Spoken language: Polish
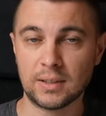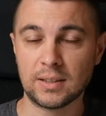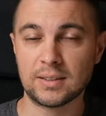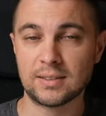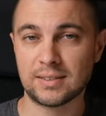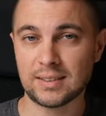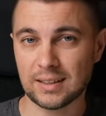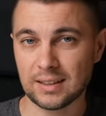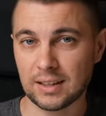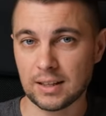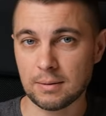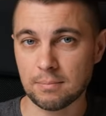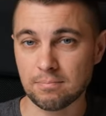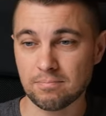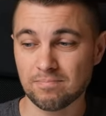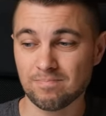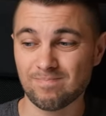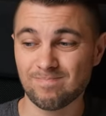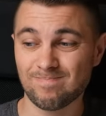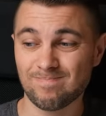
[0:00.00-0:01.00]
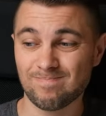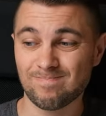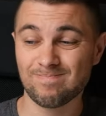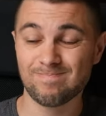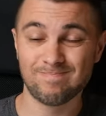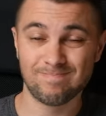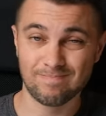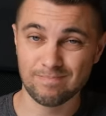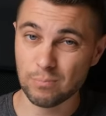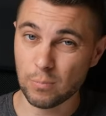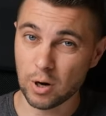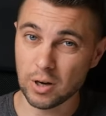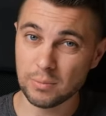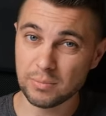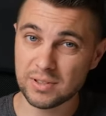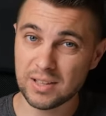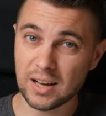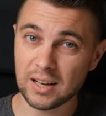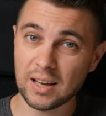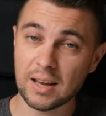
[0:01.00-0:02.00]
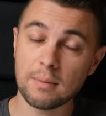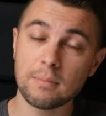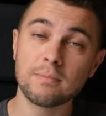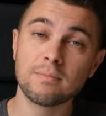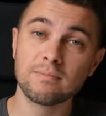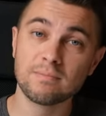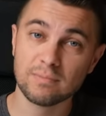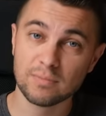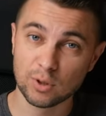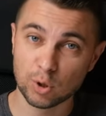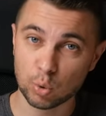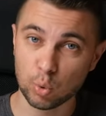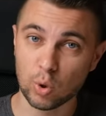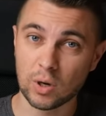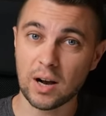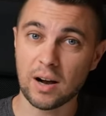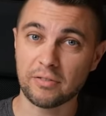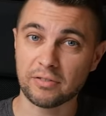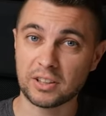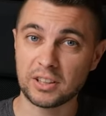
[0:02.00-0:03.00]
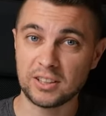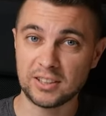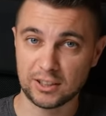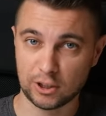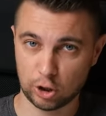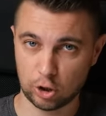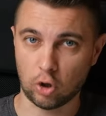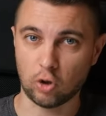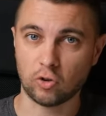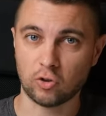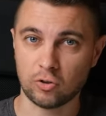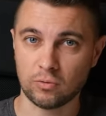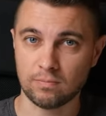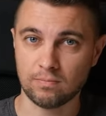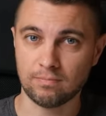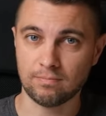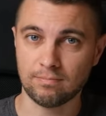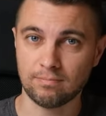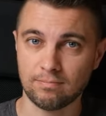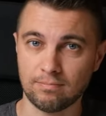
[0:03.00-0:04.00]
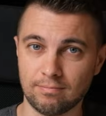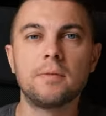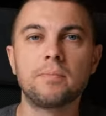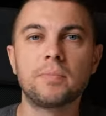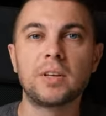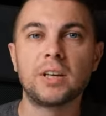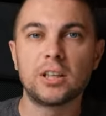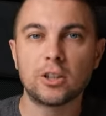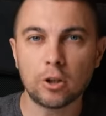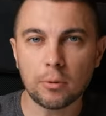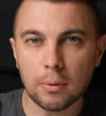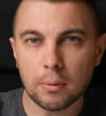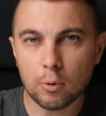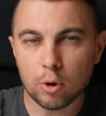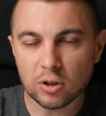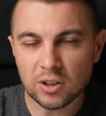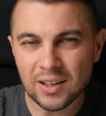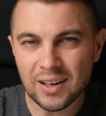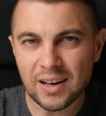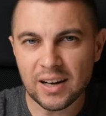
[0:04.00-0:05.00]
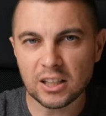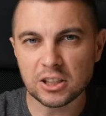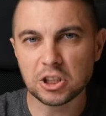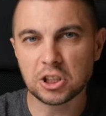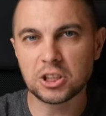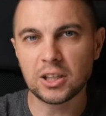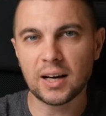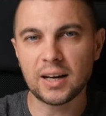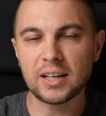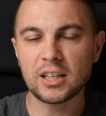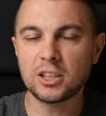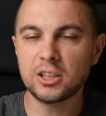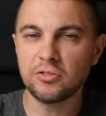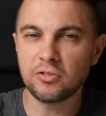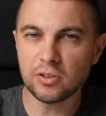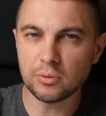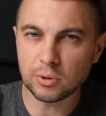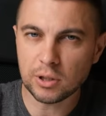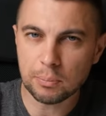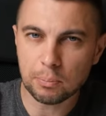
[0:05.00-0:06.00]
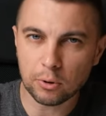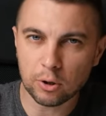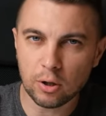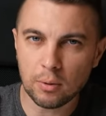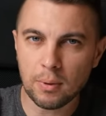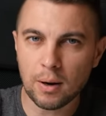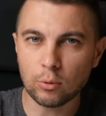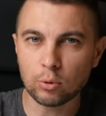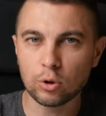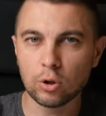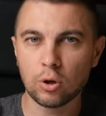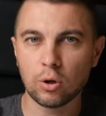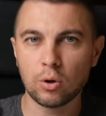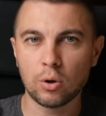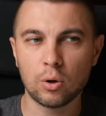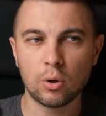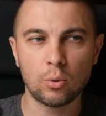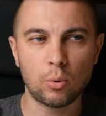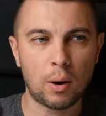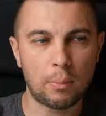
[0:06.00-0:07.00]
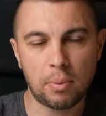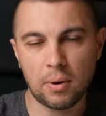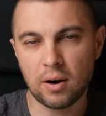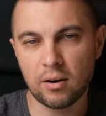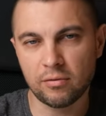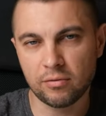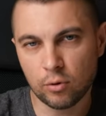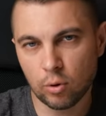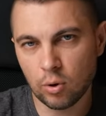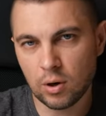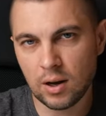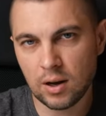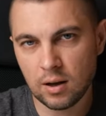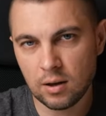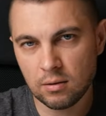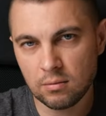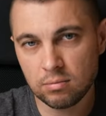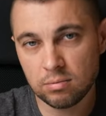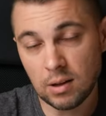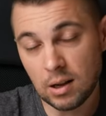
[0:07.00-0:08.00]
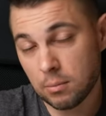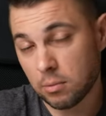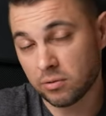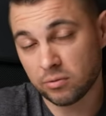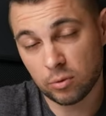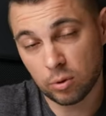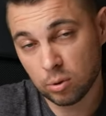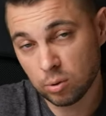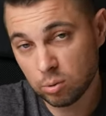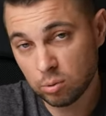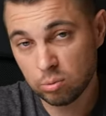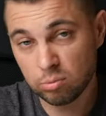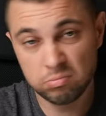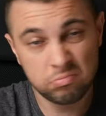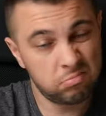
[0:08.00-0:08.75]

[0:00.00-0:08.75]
Zatem Moim zdaniem słuchawki sztos. I to by było tyle na dzisiaj. Jeśli film się podobał, to łapa w górę albo w dół.